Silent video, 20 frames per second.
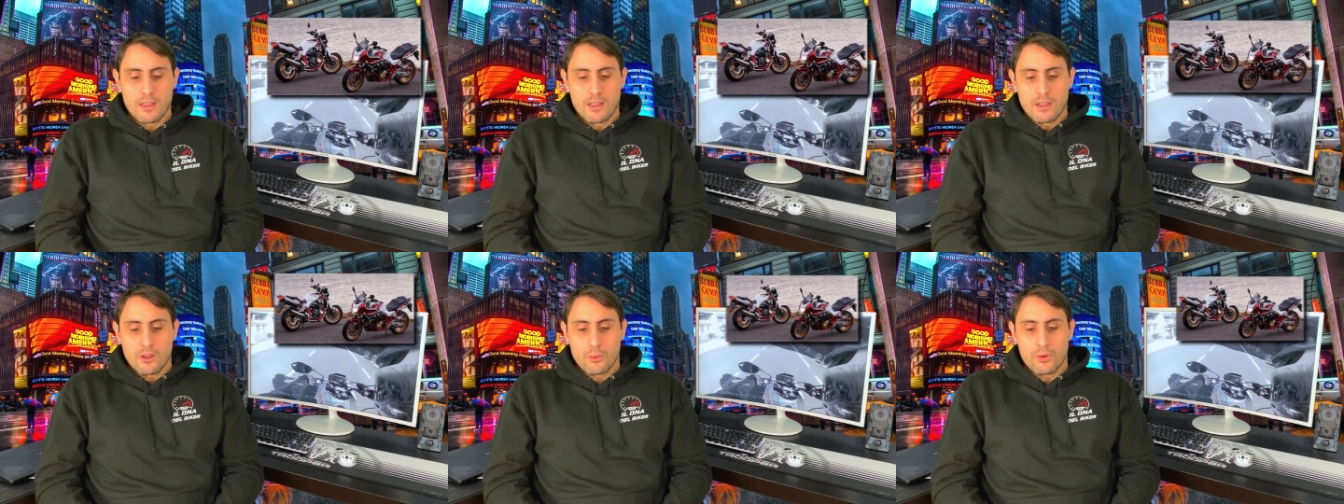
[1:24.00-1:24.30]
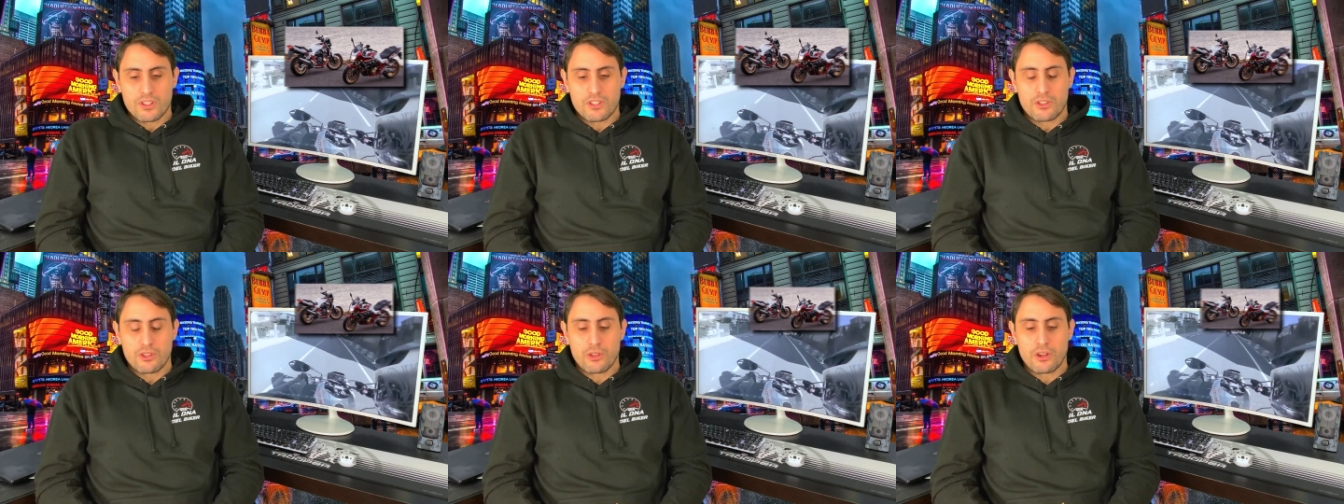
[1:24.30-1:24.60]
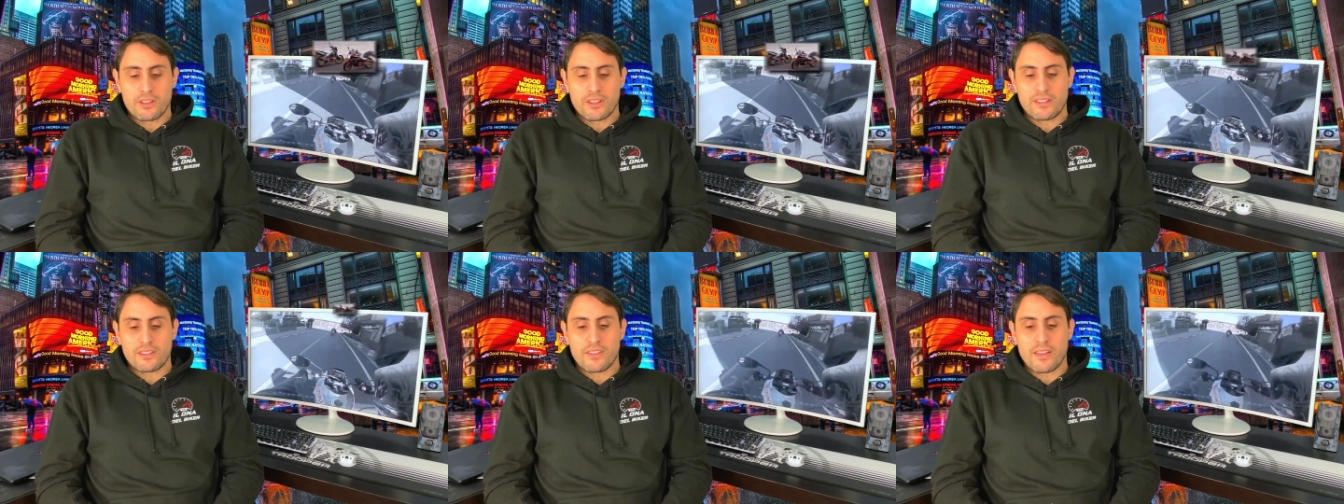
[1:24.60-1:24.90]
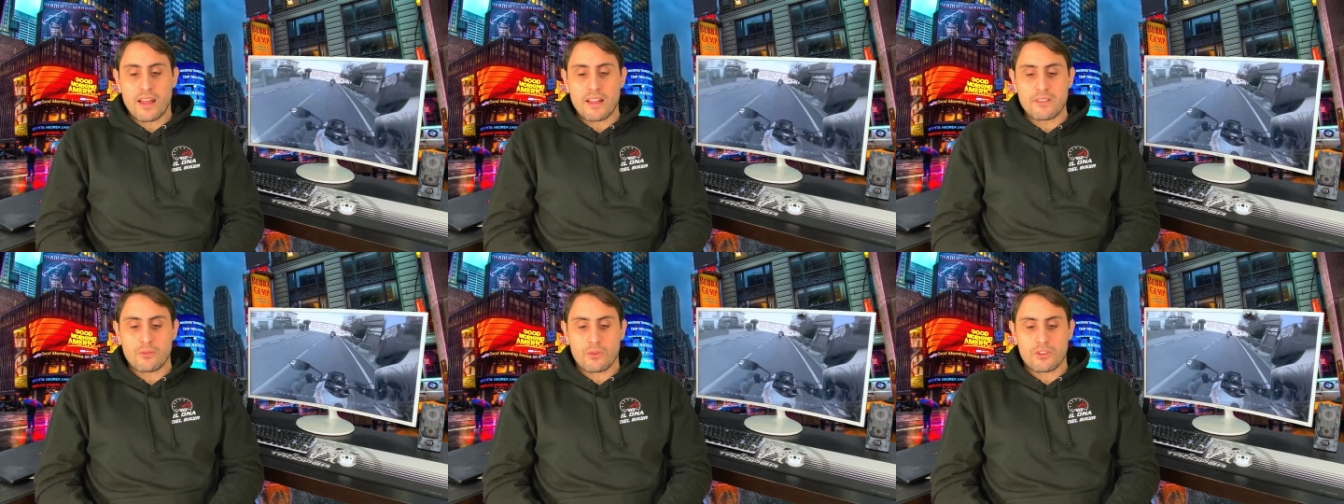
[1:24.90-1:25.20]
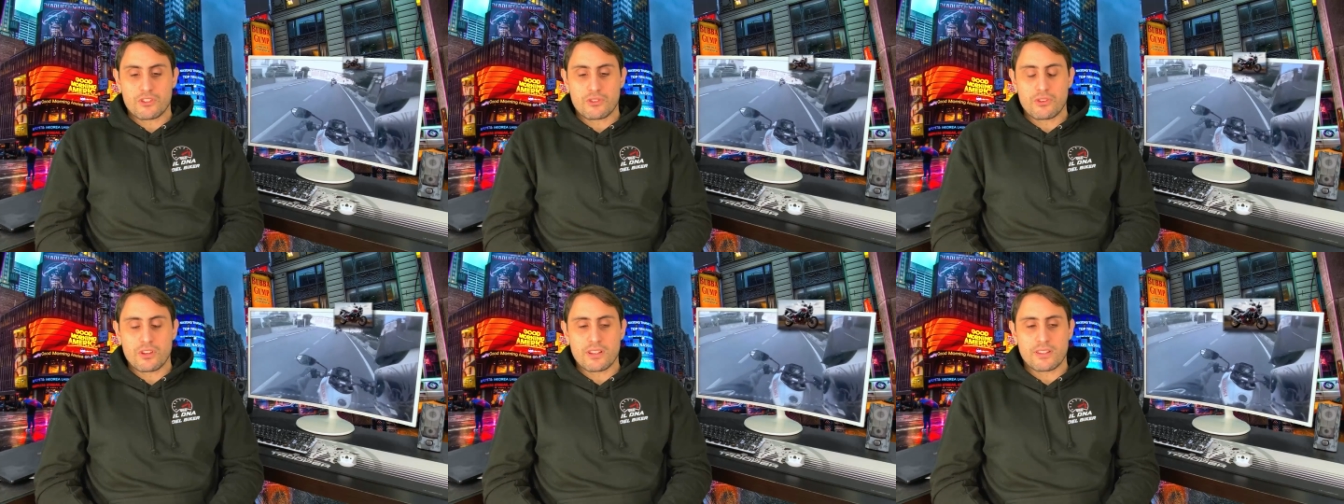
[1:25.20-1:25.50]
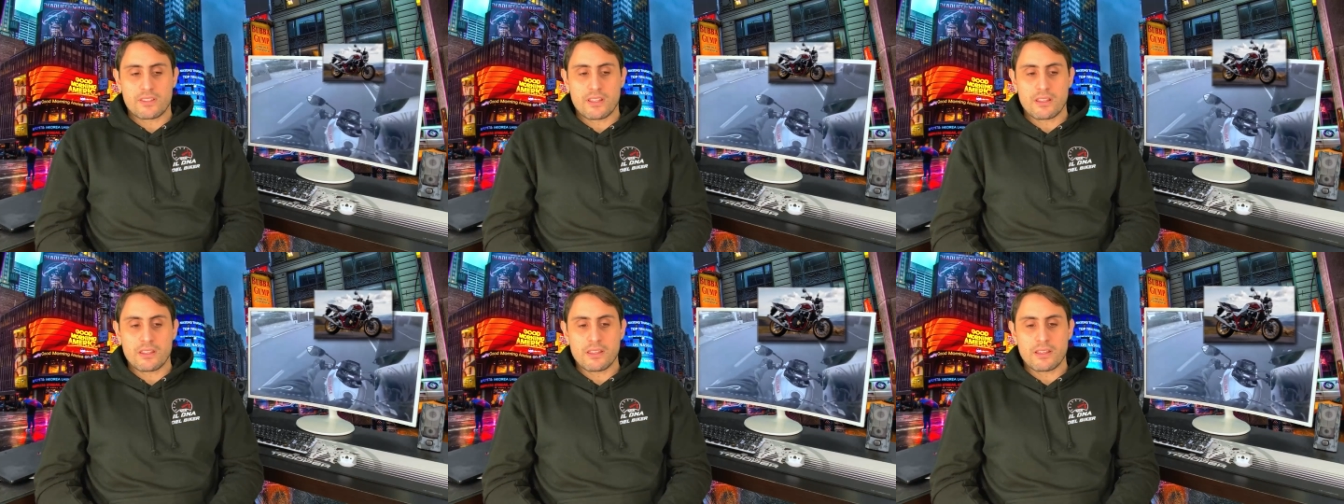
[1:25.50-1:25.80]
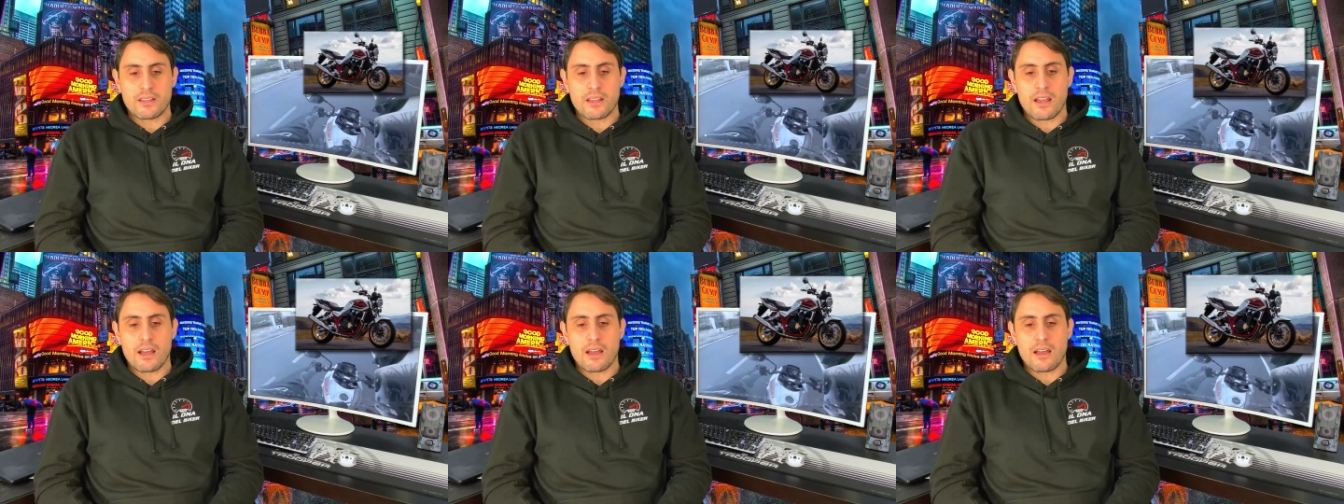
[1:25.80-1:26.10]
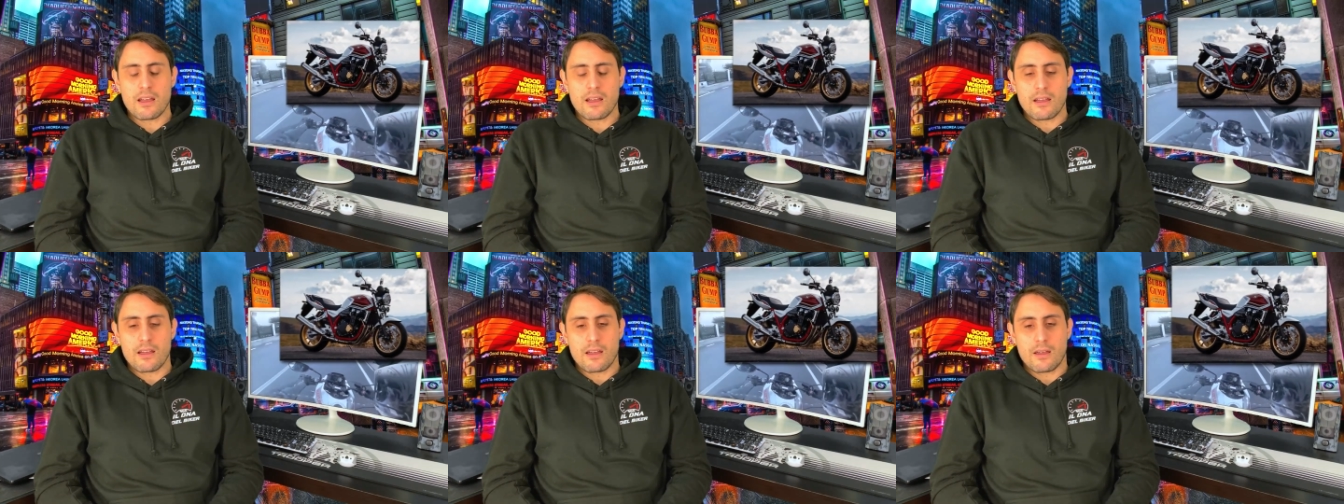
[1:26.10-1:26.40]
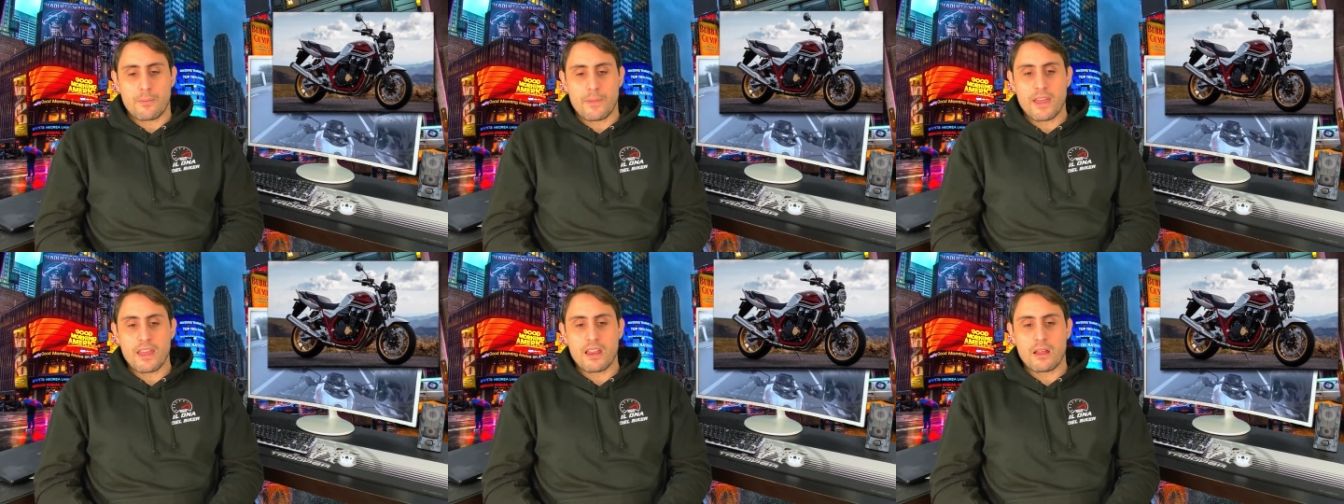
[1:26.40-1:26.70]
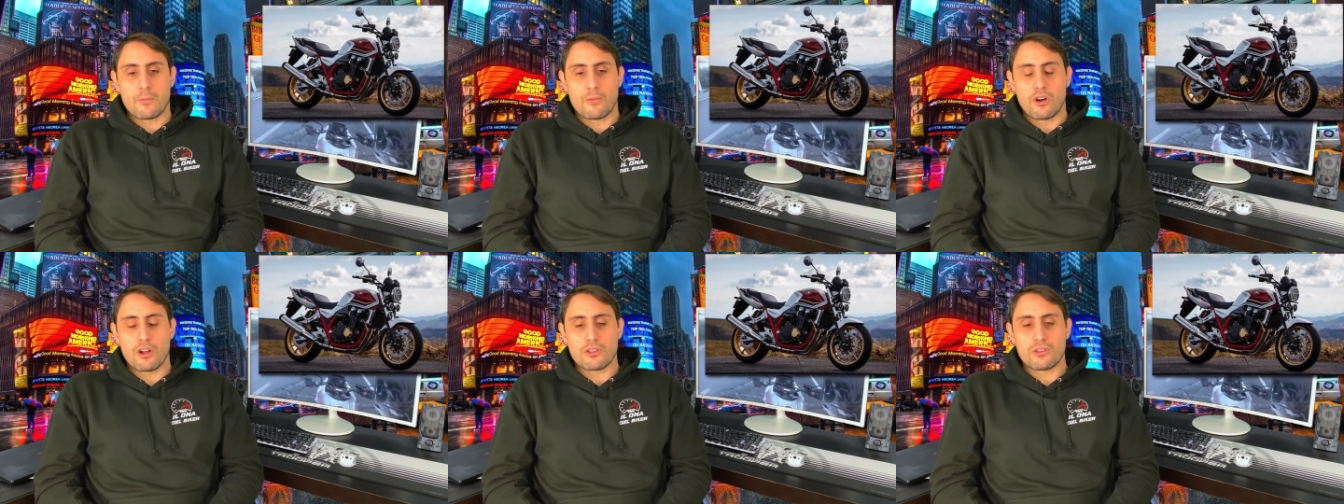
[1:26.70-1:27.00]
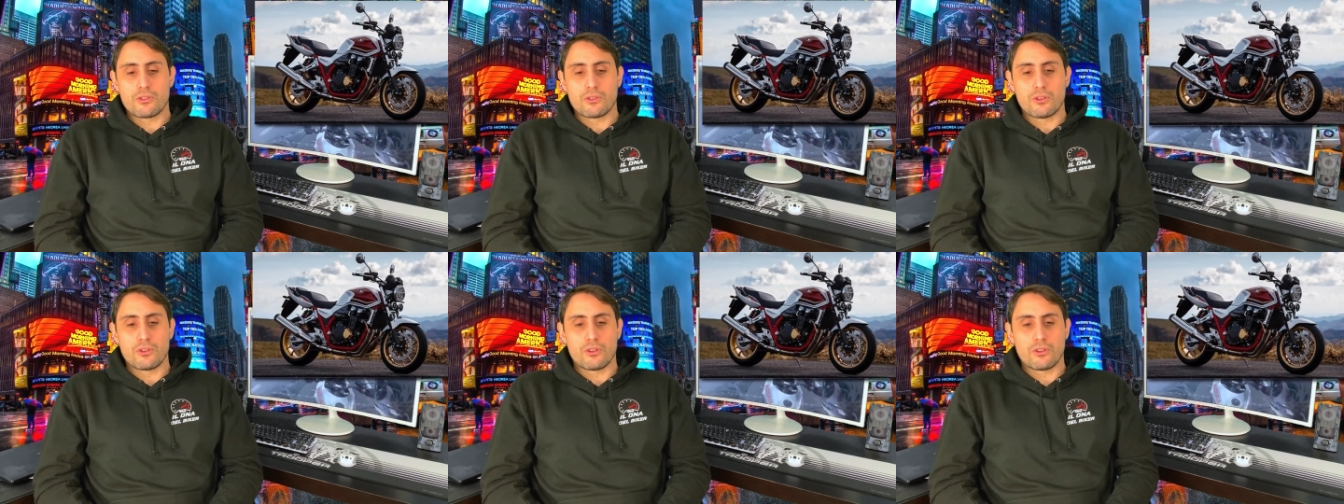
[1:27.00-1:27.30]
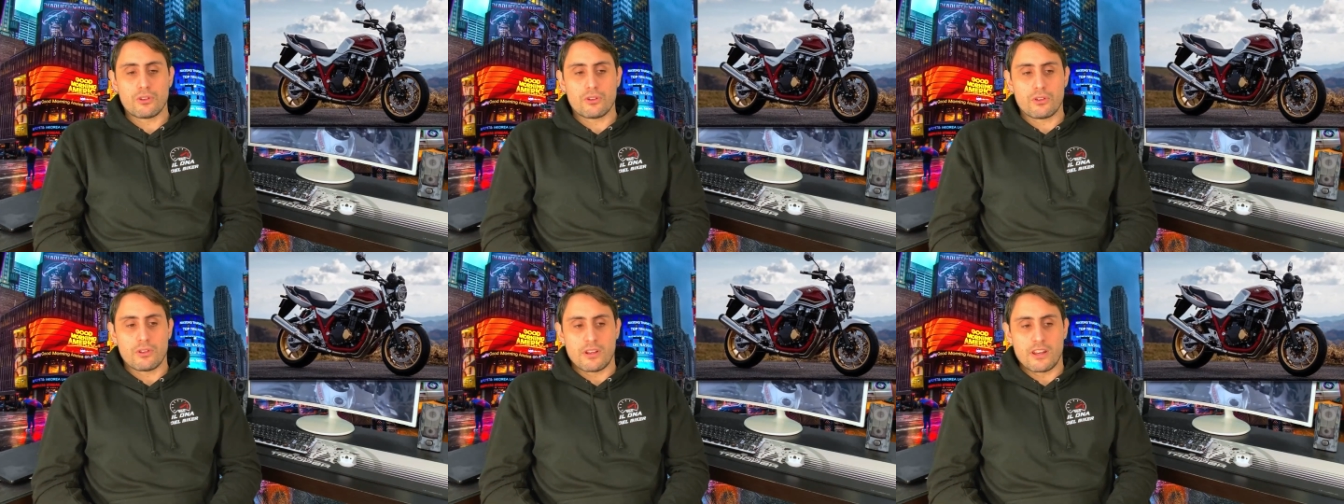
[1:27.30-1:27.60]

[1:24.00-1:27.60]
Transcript: Questione design, questione estetica, a me la moto,